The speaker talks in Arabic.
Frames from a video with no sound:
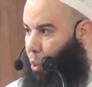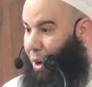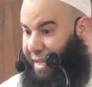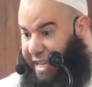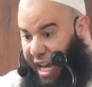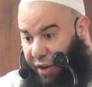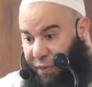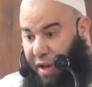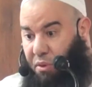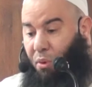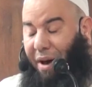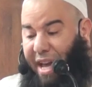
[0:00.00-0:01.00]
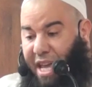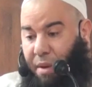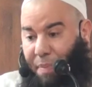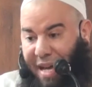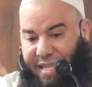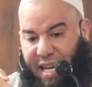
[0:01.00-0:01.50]
وتحفظ
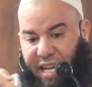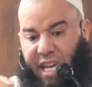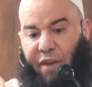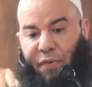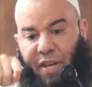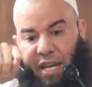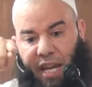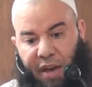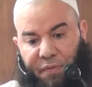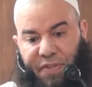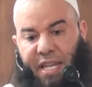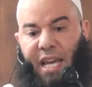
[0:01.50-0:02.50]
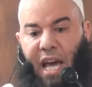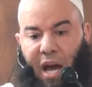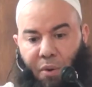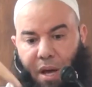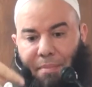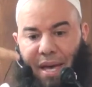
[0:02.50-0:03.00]
غيبتك في
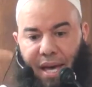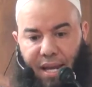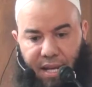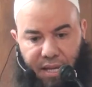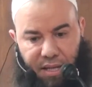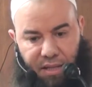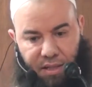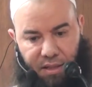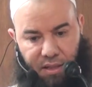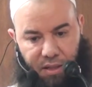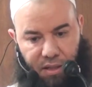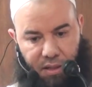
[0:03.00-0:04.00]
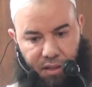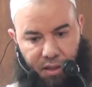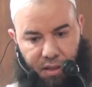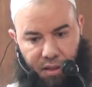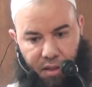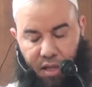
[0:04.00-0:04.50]
نفسها ومالك
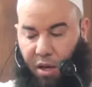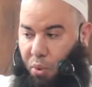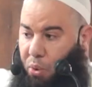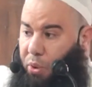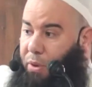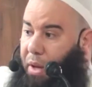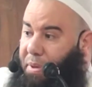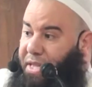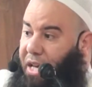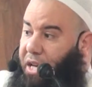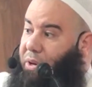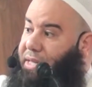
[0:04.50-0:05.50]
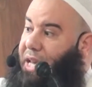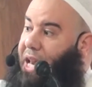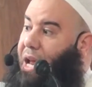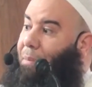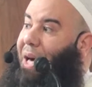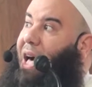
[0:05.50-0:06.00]
يقول النبي صلى الله عليه
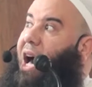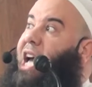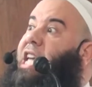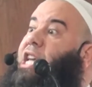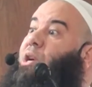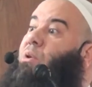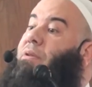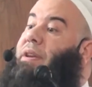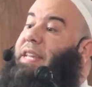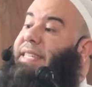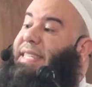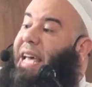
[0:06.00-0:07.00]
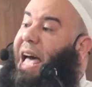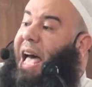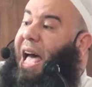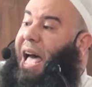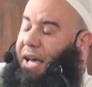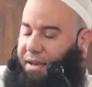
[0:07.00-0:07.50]
وسلم خير
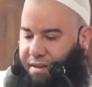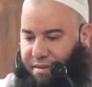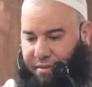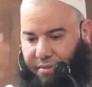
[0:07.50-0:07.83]
النساء